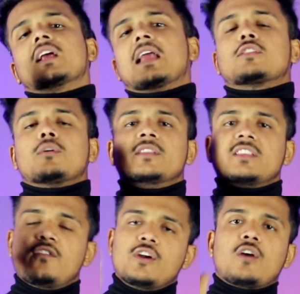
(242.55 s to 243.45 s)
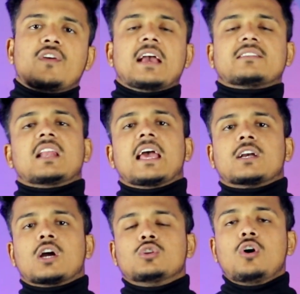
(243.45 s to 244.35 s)
एक लाइक तो बनती है वीडियो फटाक से
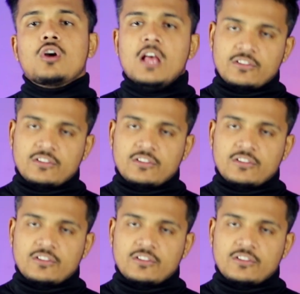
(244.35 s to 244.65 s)
लाइक कर दो